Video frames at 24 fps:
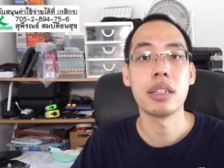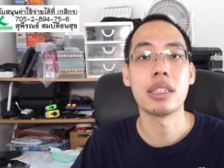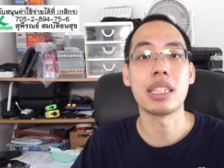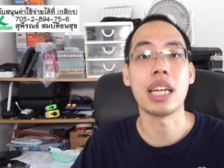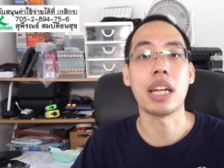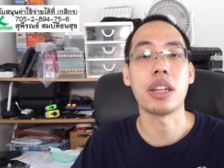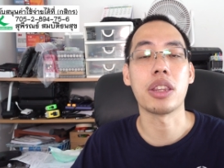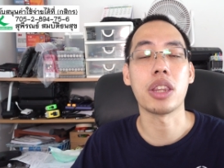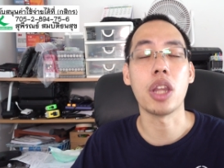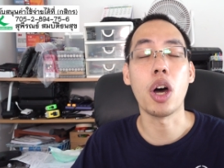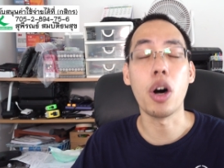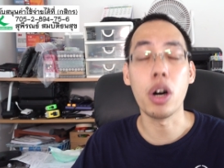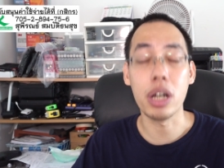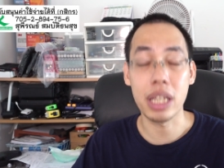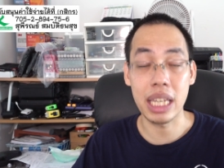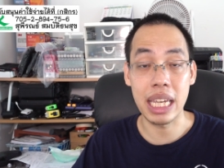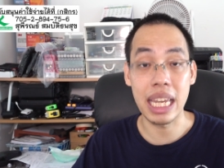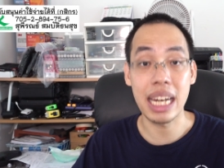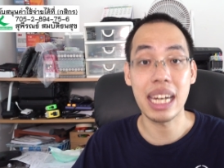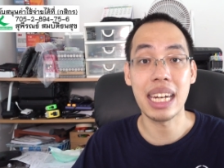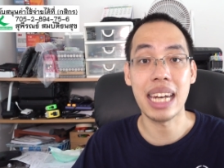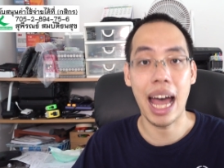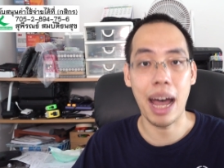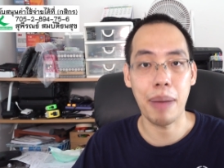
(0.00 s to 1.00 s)
จะต้องคิ
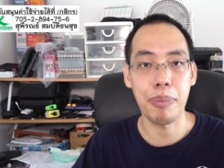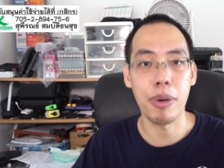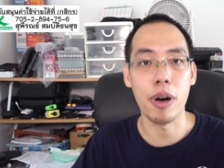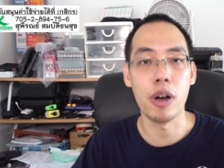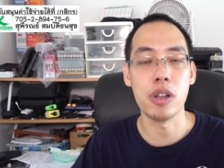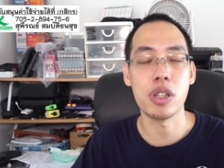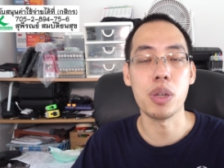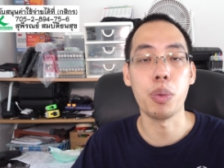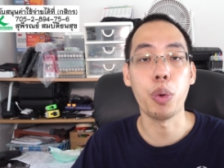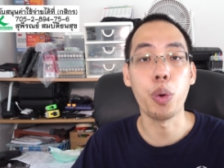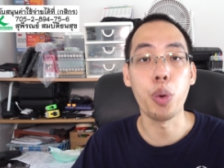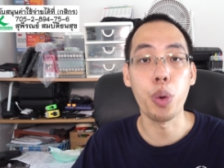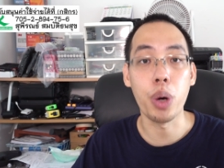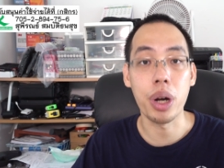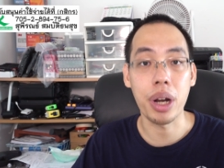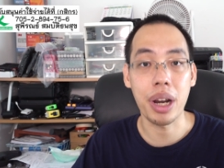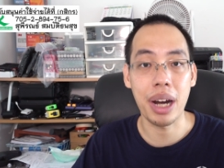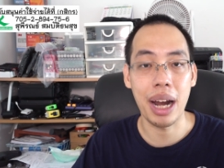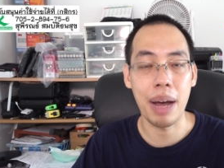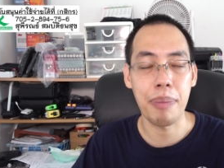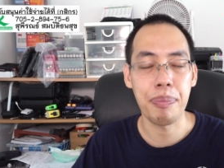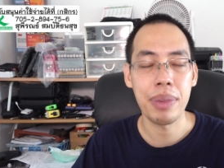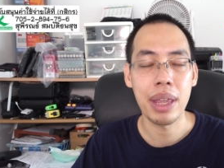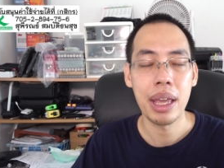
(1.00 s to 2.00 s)
ดหนักพอสมควรค
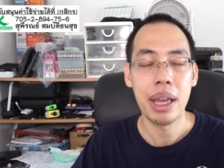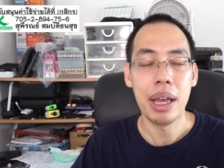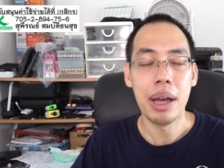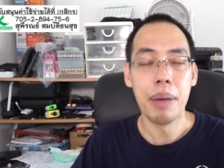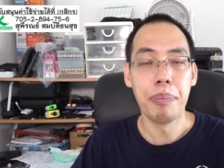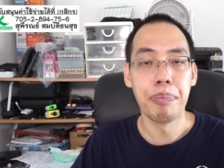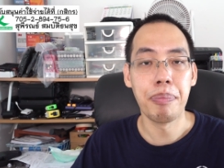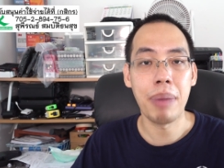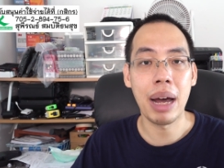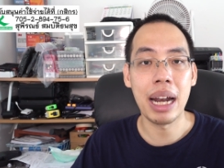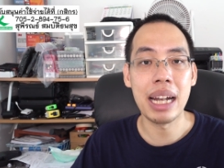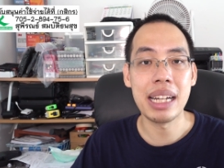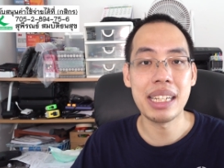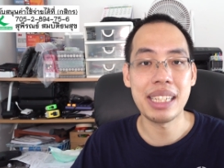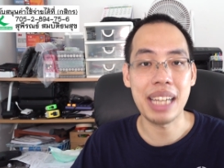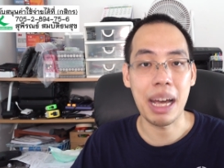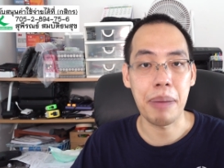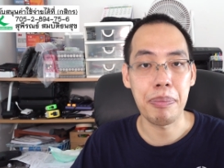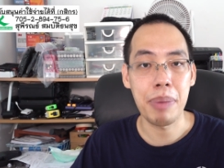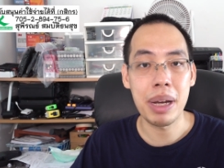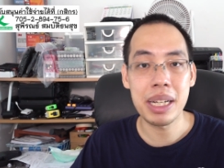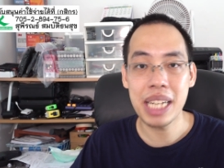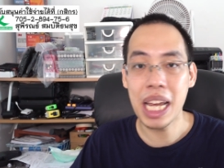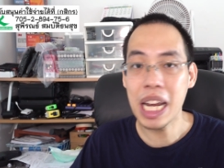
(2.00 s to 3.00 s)
รับ มันจะ
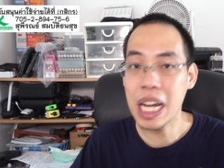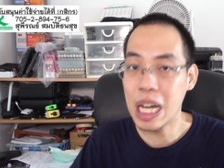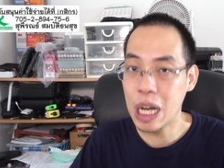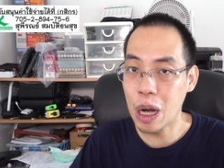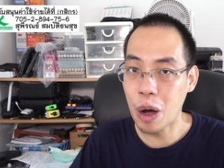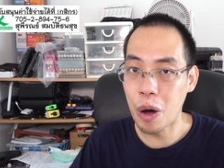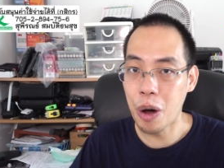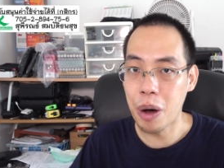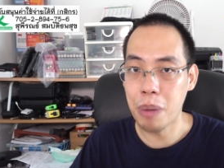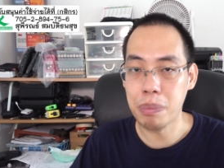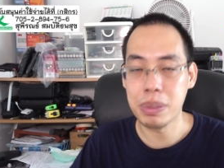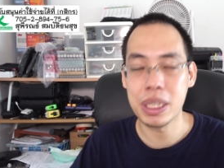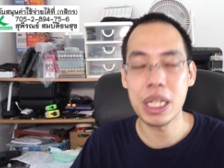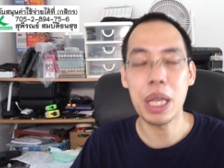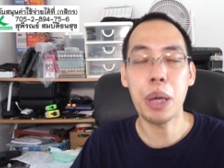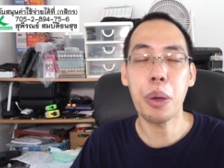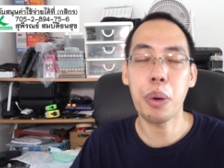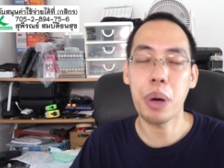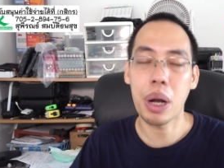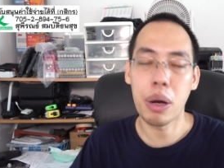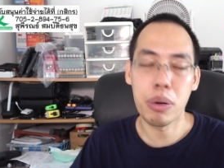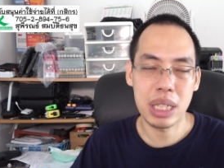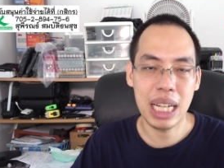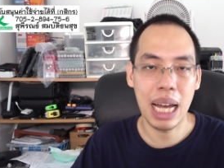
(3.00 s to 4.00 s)
ไม่ใช่นอมที่
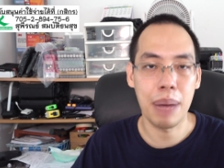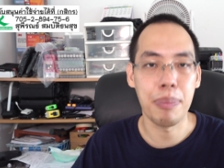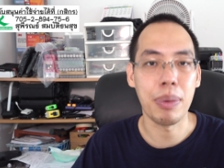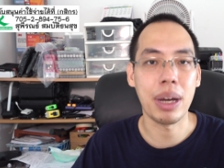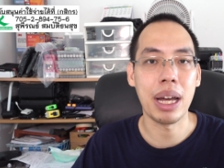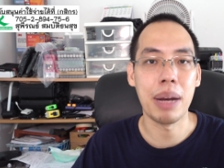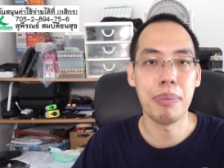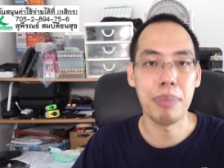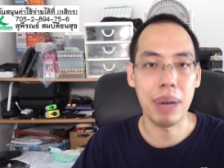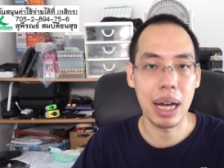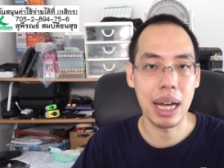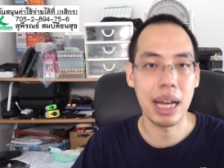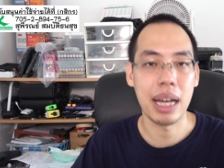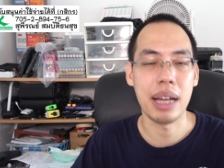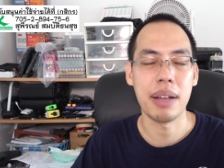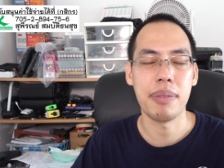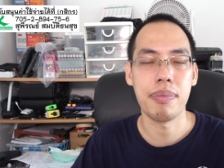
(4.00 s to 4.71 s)
เราทำกันมา